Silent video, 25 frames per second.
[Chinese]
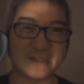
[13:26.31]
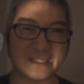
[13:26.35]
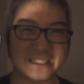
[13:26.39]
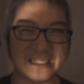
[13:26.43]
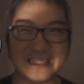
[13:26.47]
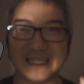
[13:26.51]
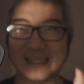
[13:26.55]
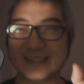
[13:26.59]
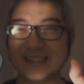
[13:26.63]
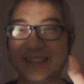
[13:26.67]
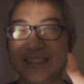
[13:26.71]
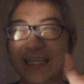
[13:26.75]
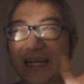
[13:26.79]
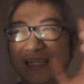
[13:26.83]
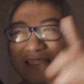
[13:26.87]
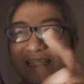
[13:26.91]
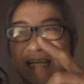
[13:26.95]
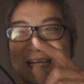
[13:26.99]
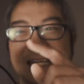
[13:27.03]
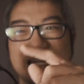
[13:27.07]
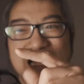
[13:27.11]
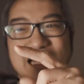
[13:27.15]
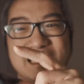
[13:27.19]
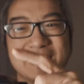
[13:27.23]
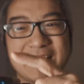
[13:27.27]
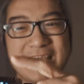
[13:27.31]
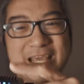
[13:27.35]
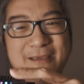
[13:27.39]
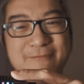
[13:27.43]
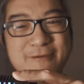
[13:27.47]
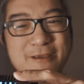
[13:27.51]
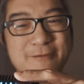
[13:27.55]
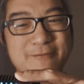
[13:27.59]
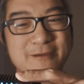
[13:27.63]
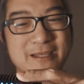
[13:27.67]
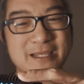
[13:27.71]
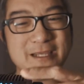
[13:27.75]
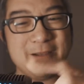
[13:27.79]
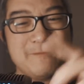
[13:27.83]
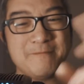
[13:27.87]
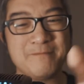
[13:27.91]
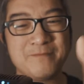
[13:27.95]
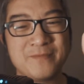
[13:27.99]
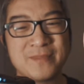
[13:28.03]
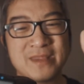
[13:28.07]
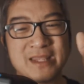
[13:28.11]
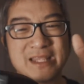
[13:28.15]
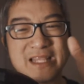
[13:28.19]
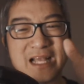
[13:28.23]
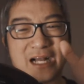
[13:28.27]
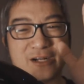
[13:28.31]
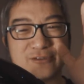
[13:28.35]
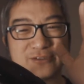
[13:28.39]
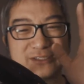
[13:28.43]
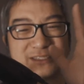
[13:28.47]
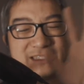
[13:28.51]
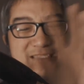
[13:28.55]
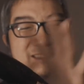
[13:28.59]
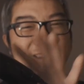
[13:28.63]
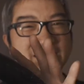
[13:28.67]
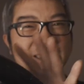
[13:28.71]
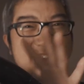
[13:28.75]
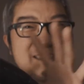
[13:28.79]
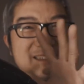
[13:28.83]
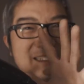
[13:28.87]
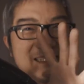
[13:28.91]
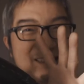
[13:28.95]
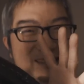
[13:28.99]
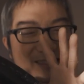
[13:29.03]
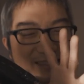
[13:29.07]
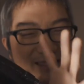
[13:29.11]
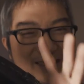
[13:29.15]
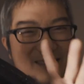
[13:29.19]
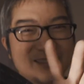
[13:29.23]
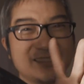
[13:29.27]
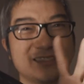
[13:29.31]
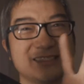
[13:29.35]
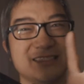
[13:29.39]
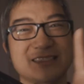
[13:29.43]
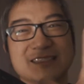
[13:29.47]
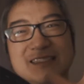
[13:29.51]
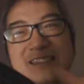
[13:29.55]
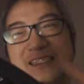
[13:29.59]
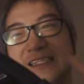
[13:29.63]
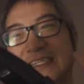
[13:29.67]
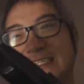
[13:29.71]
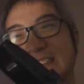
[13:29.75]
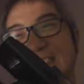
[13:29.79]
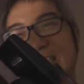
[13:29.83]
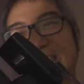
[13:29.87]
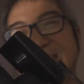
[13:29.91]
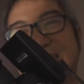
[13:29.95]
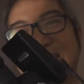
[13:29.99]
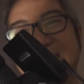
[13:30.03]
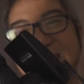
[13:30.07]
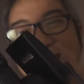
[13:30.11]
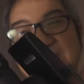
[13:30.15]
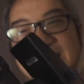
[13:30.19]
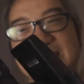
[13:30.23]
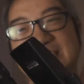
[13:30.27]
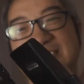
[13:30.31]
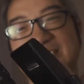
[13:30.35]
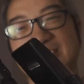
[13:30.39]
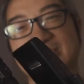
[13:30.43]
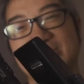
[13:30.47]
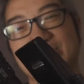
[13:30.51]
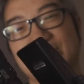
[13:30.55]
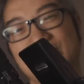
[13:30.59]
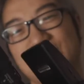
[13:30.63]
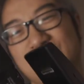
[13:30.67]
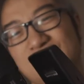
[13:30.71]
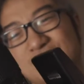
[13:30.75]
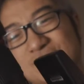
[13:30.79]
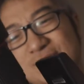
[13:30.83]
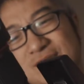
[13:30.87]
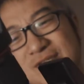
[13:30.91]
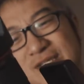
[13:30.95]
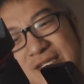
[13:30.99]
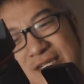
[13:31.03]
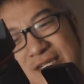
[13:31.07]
你要下载它的 A P P， 然后进行一些设置，再进行一些使用。